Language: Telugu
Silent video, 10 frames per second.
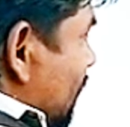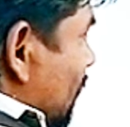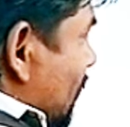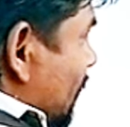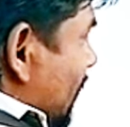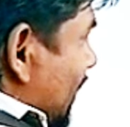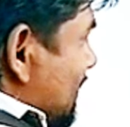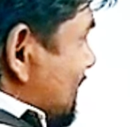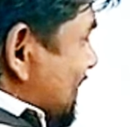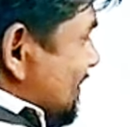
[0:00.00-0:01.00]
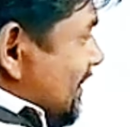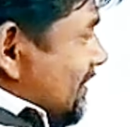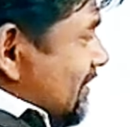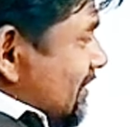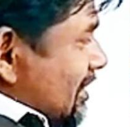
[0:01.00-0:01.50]
ఫోర్ ఫైవ్ సిక్స్
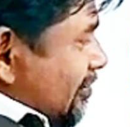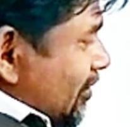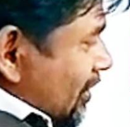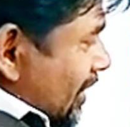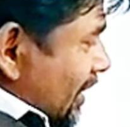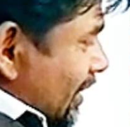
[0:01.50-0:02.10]
డిజిట్ల పేరు ఉండే